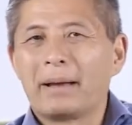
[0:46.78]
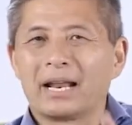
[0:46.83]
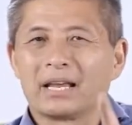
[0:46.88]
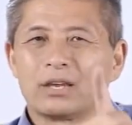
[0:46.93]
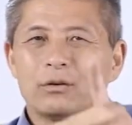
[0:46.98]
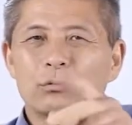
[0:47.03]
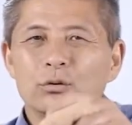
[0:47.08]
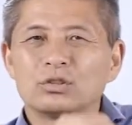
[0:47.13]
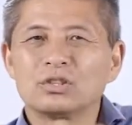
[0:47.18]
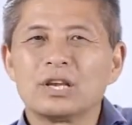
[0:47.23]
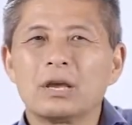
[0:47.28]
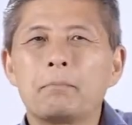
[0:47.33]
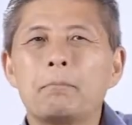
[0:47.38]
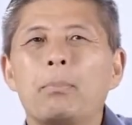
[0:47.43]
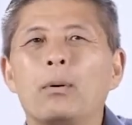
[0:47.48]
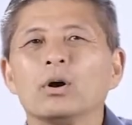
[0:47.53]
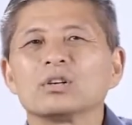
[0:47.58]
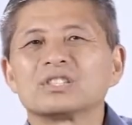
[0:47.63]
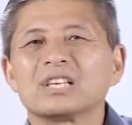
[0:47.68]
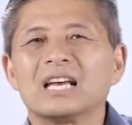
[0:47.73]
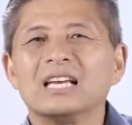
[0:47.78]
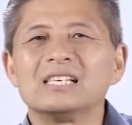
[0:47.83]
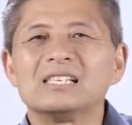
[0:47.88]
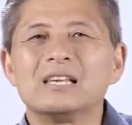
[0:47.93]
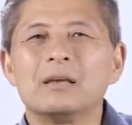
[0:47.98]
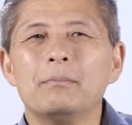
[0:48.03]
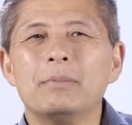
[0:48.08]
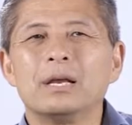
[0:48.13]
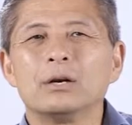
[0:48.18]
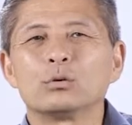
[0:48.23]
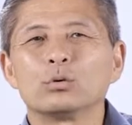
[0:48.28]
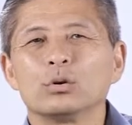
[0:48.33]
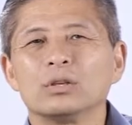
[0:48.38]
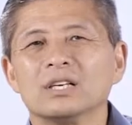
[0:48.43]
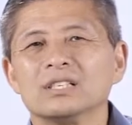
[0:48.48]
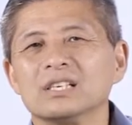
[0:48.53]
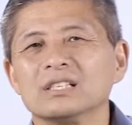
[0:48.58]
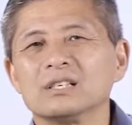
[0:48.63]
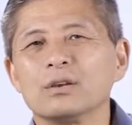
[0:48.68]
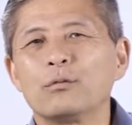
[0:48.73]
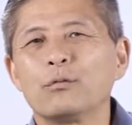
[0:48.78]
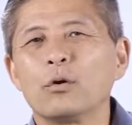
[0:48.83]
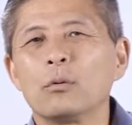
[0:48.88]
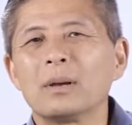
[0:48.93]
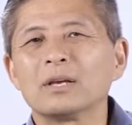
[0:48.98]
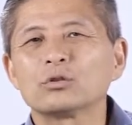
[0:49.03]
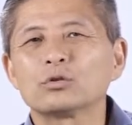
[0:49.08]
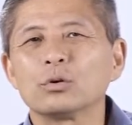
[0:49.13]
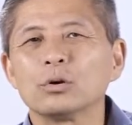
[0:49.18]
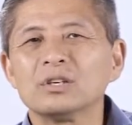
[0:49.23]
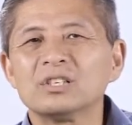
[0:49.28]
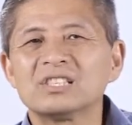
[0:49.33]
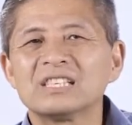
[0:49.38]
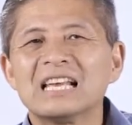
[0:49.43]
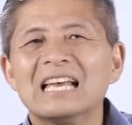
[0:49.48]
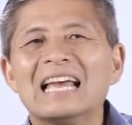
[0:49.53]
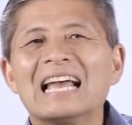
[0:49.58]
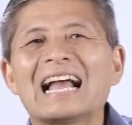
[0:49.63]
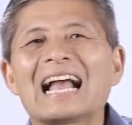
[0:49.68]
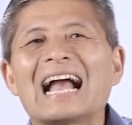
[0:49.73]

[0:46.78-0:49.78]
Para que você possa receber todas as informações,